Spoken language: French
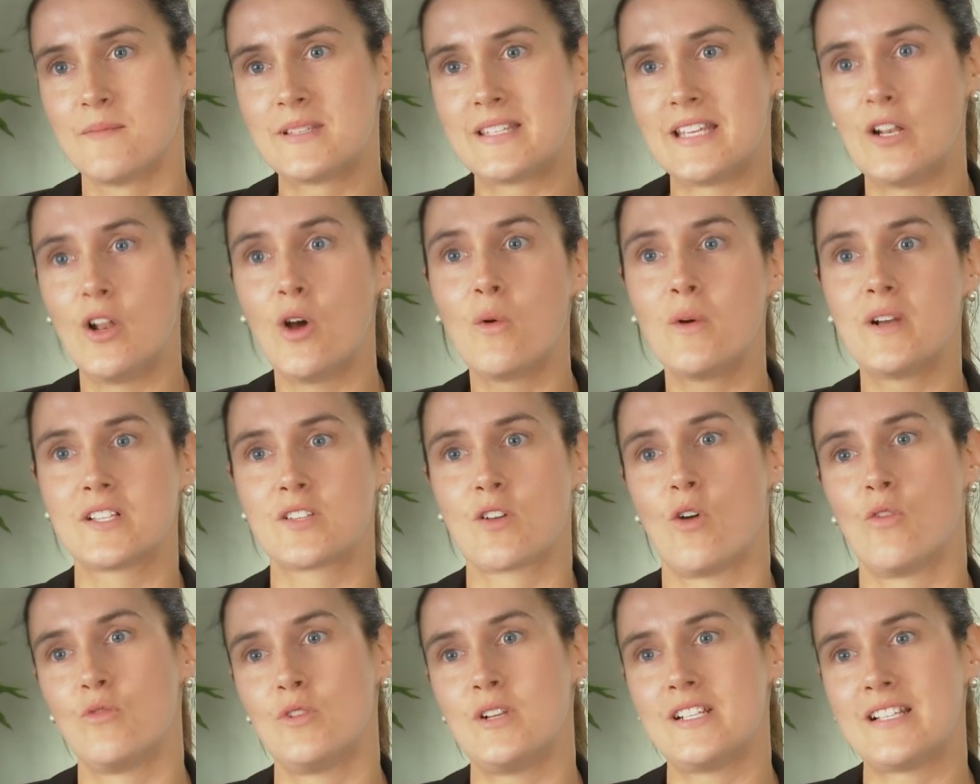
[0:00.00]
C'est là où est-ce
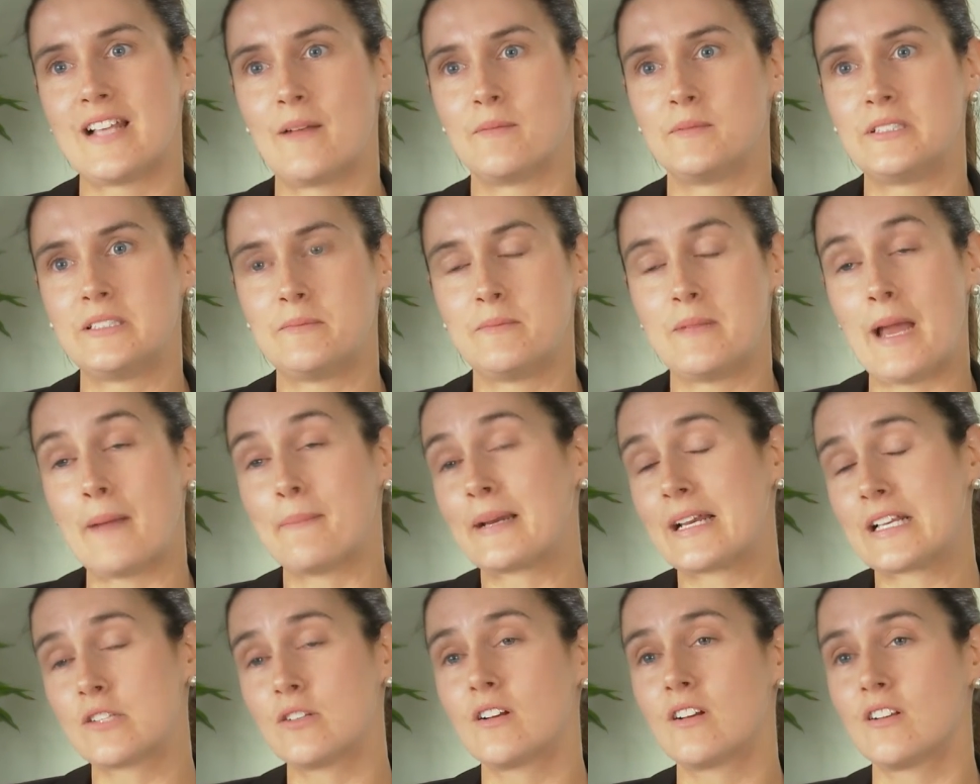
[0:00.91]
qu'on veut les amener. Mais
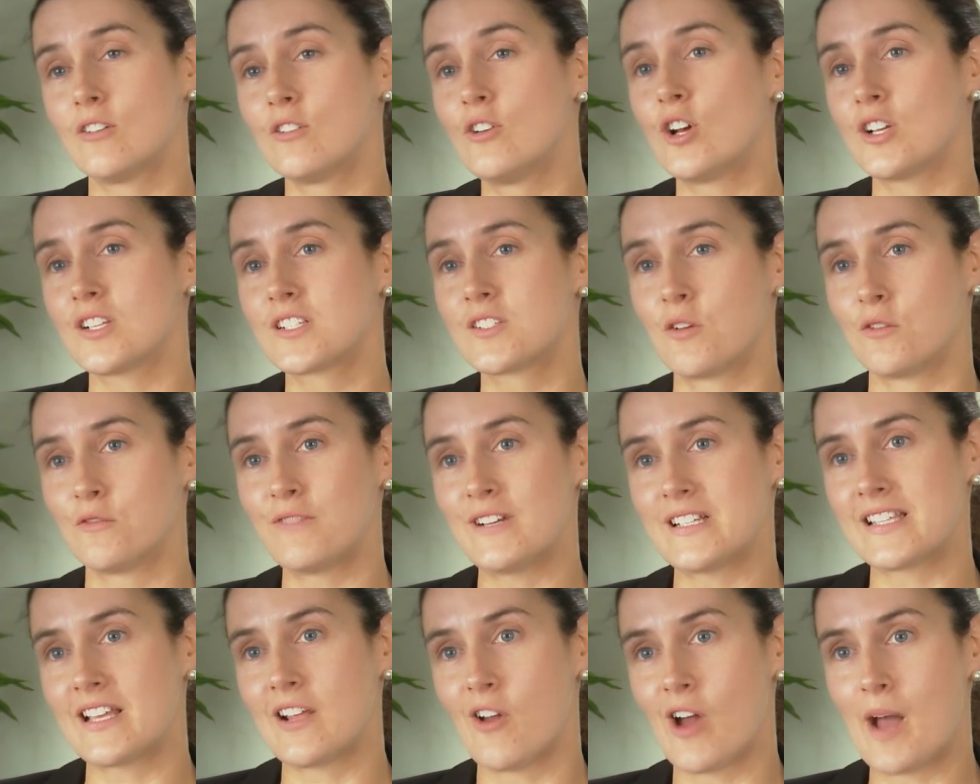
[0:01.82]
après ça, lorsqu'ils sont
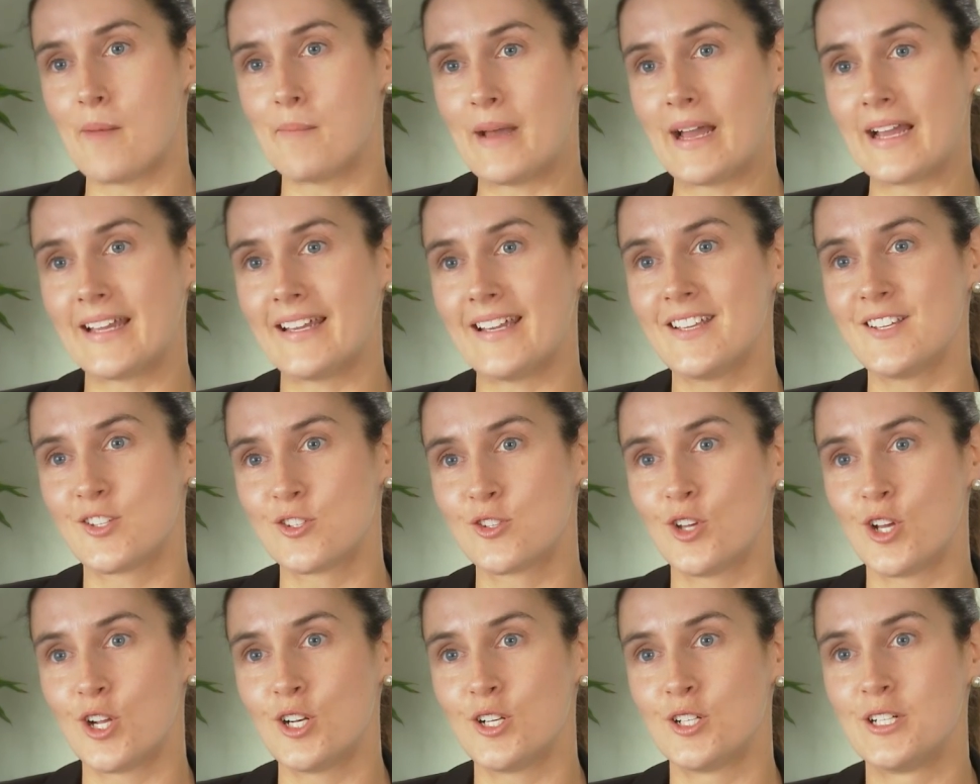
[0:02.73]
face à leur appareil
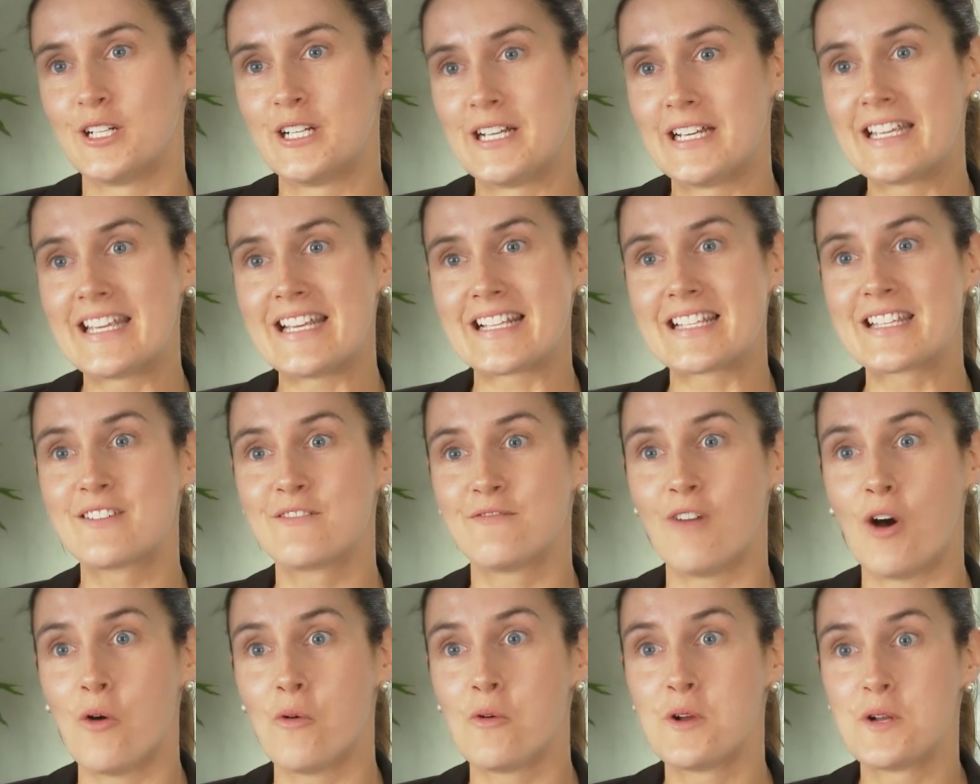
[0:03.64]
seuls, qu'est-ce
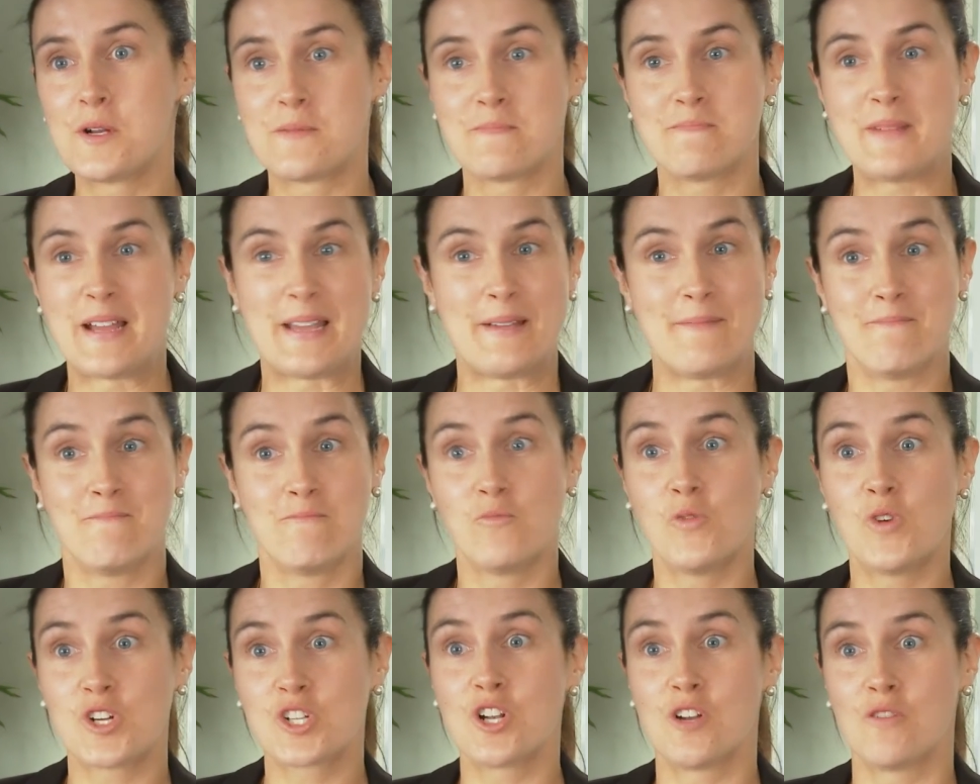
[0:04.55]
qu'ils font? Bien,
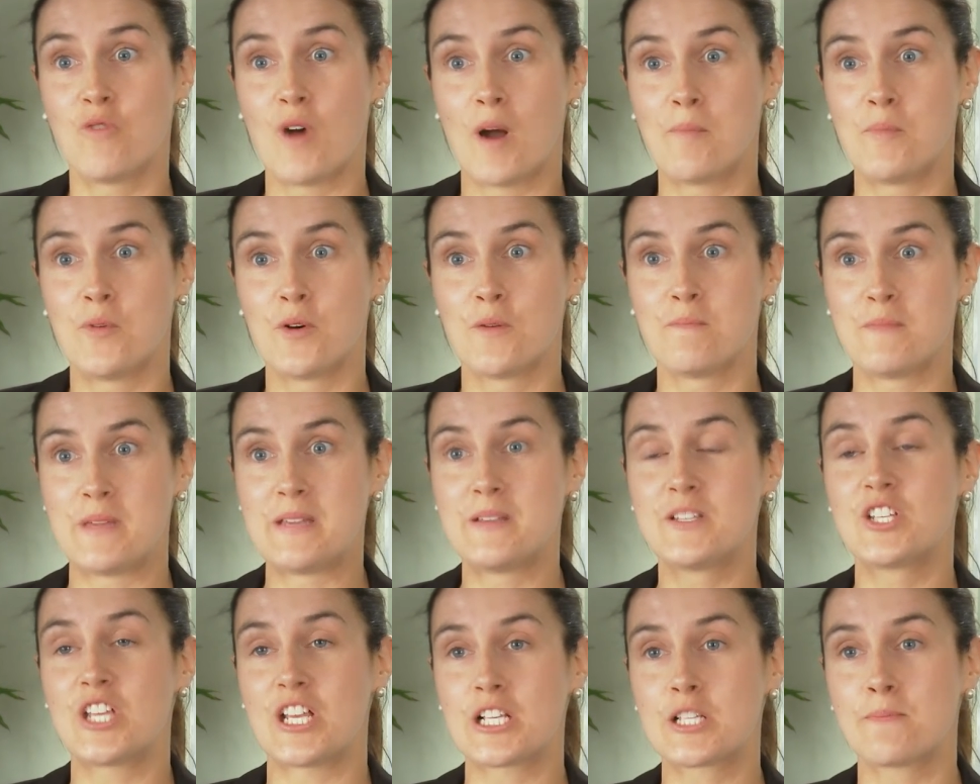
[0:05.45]
moi, je le vois pas.
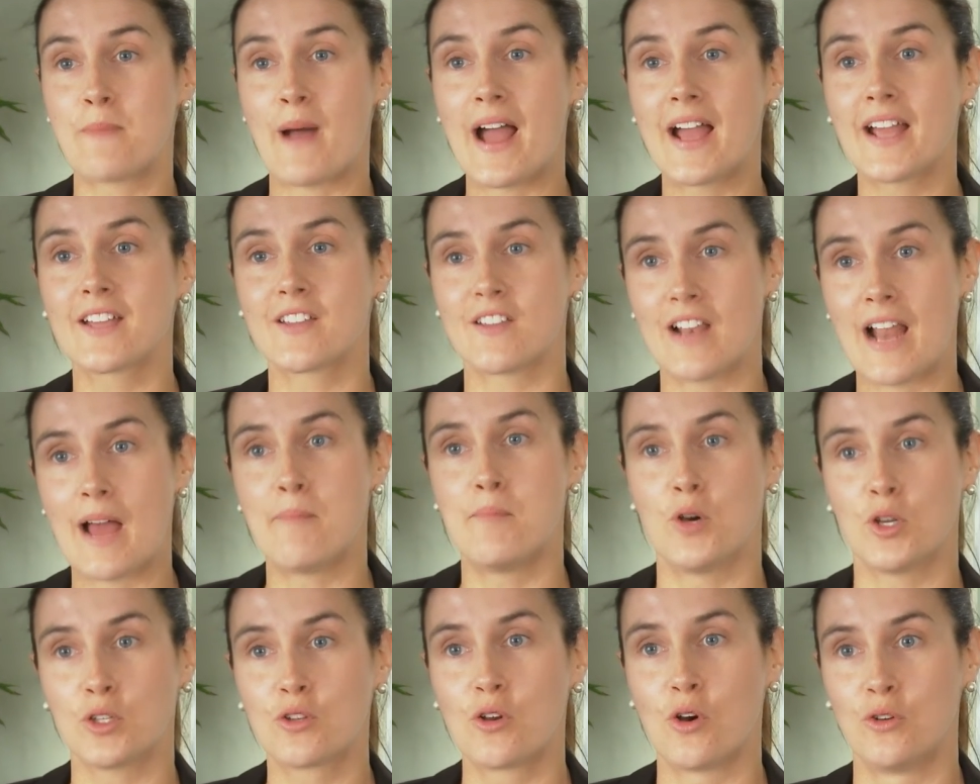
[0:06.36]
Mais j'espère que la
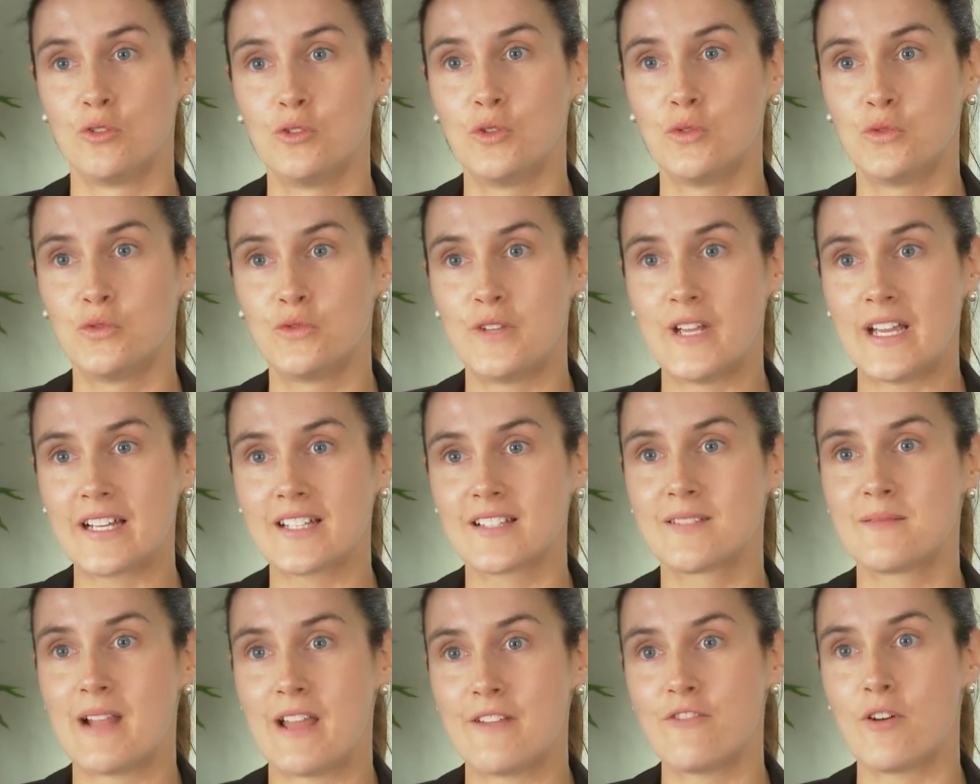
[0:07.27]
porte qu'on a
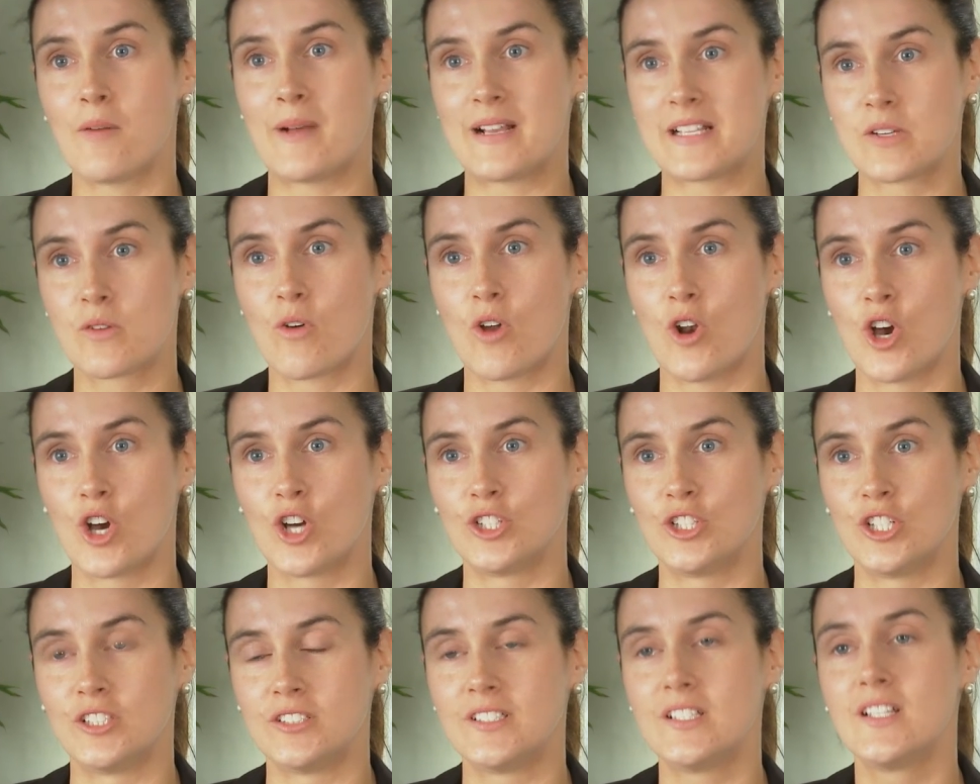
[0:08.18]
ouverte, l'information qu'on leur
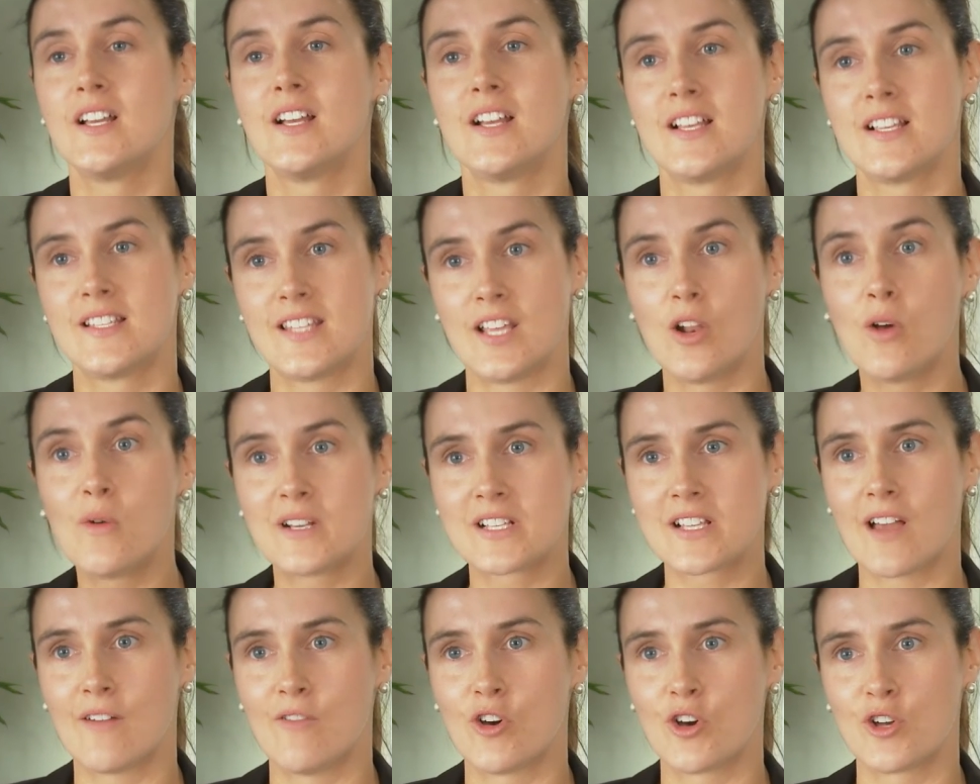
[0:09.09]
a donnée, c'est là où
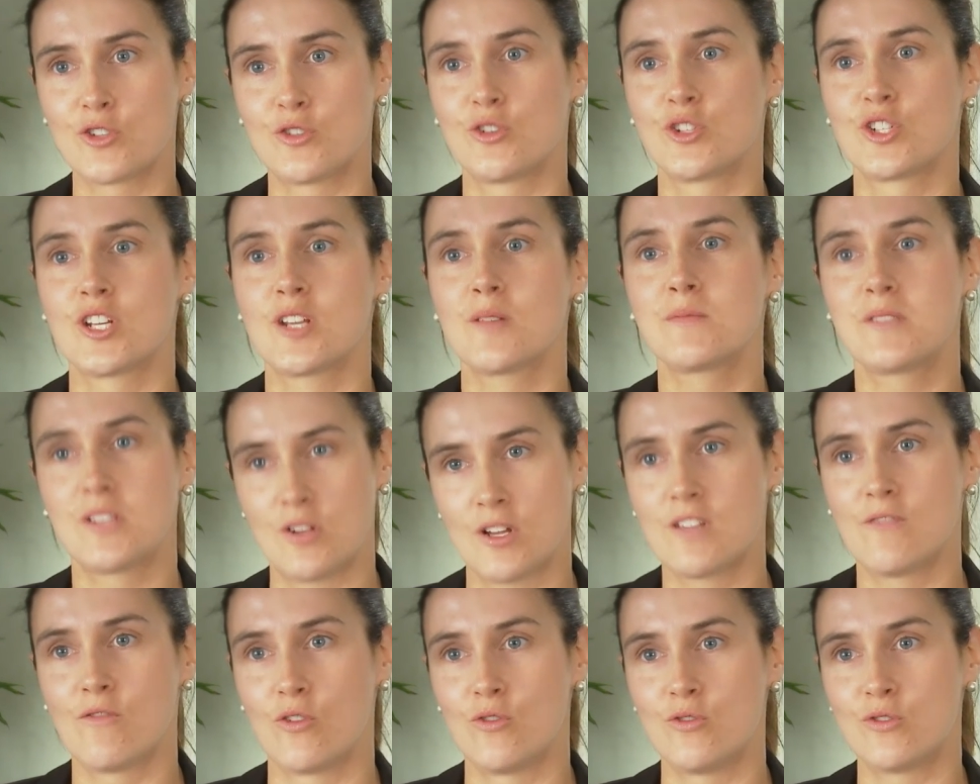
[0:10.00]
est-ce qu'elle va ressurgir, c'est là qu'ils vont